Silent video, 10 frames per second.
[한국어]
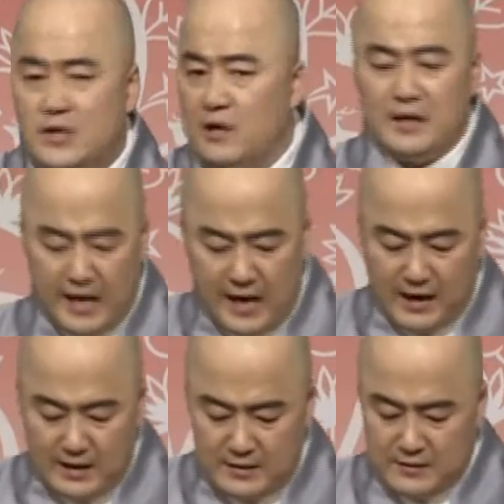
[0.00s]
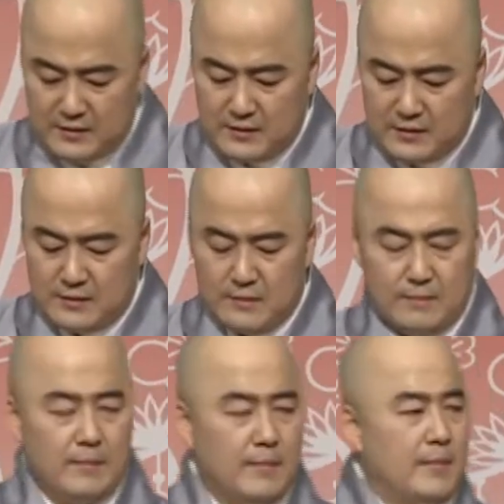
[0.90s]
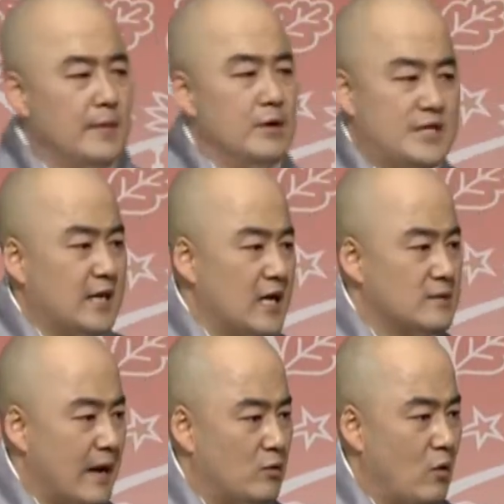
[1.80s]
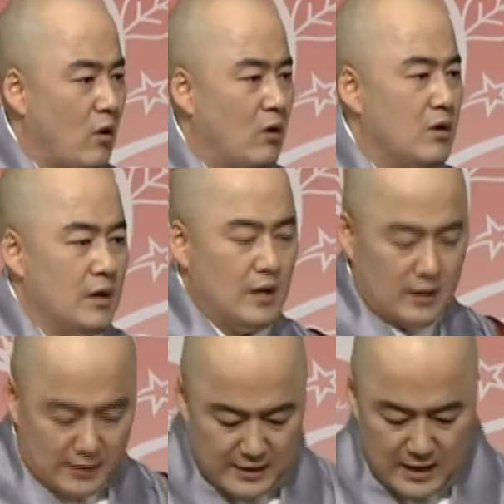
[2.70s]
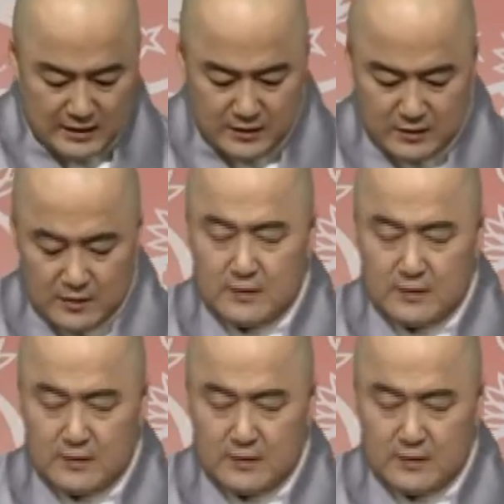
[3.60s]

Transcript: 거기에 의식하지 말고 그냥